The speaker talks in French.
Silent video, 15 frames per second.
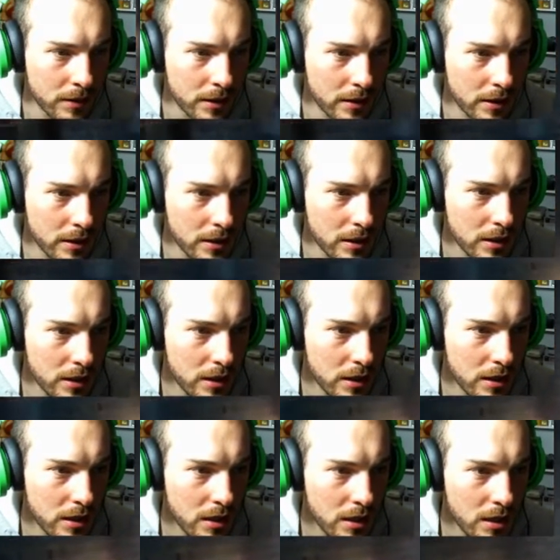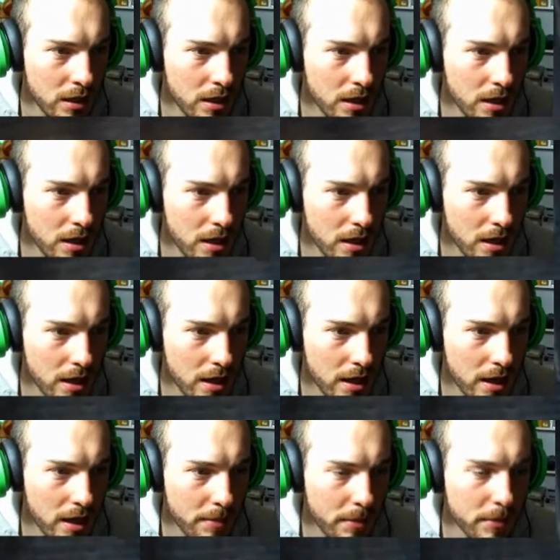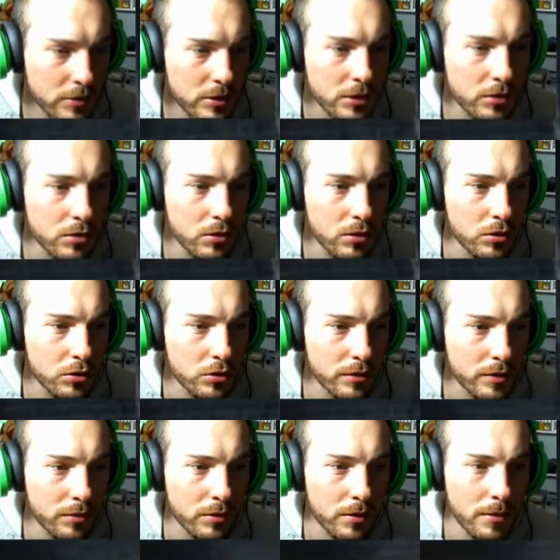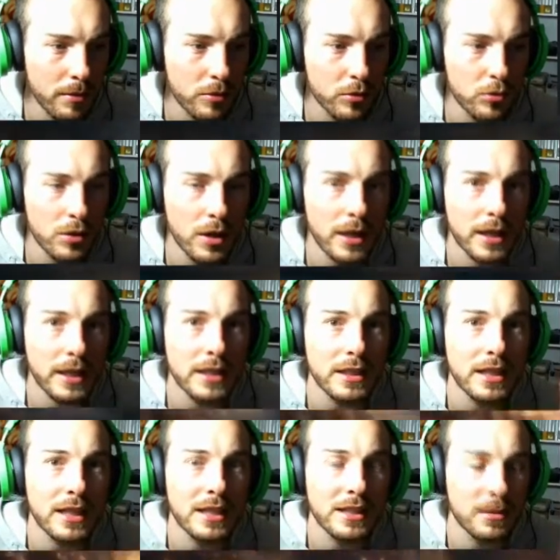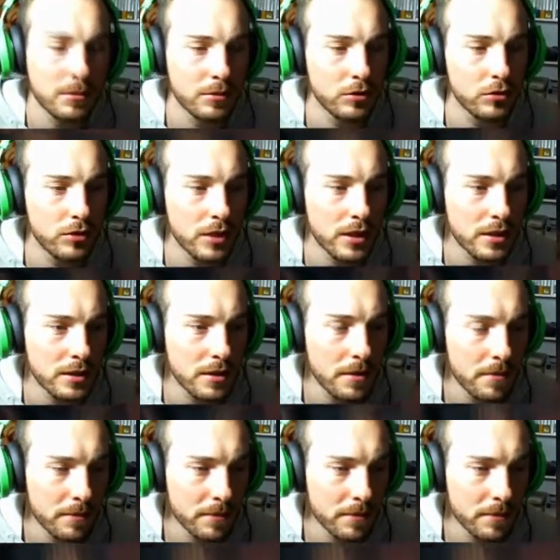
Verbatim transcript: Allez. Apparemment, c'est cool dans le jeu, on va pouvoir même conduire un 4x4, je vous dirais ça.